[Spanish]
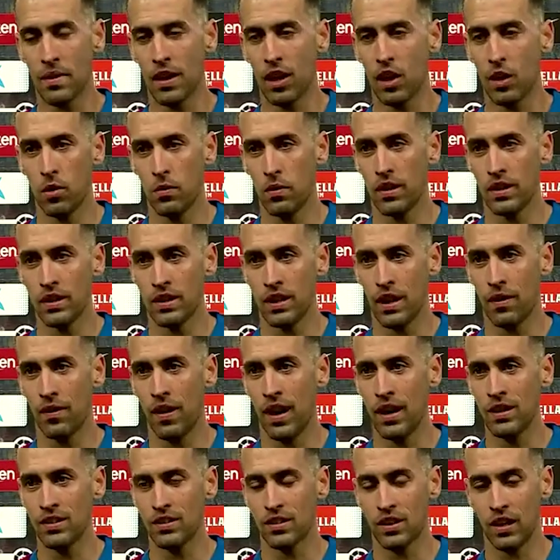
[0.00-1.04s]
se vaya
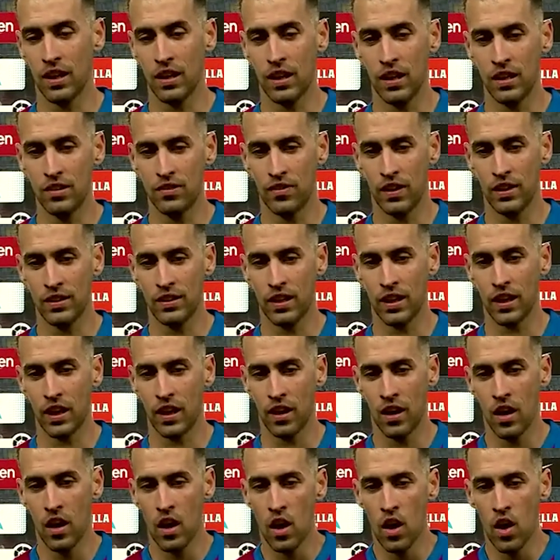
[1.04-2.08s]
del Barça este
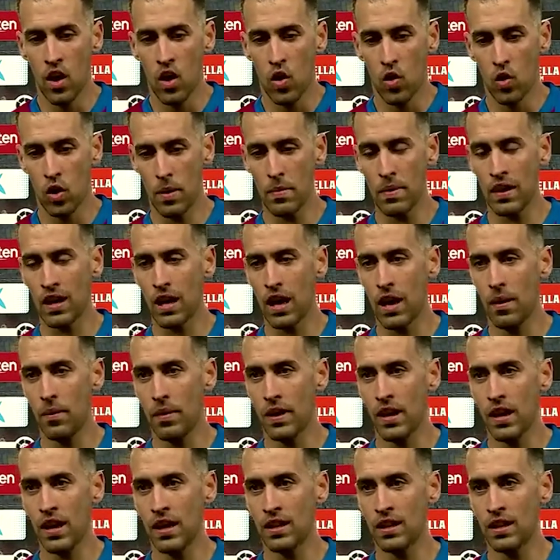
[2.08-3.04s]
mismo enero,